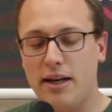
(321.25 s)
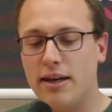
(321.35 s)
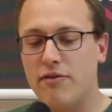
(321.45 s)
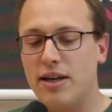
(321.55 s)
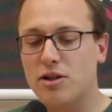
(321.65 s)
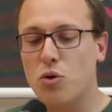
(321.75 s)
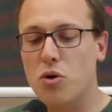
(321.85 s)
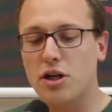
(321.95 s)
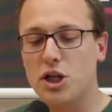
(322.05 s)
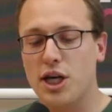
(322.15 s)
die
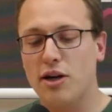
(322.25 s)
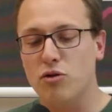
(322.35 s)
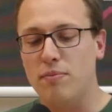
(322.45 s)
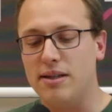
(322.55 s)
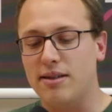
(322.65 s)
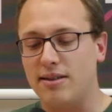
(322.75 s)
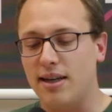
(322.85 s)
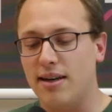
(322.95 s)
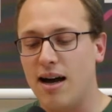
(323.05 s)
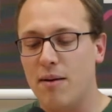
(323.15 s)
Liquidatoren in Tschernobyl
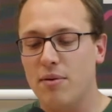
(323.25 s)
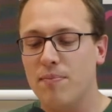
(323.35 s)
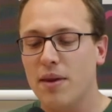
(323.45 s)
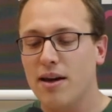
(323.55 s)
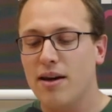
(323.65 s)
gesehen habe,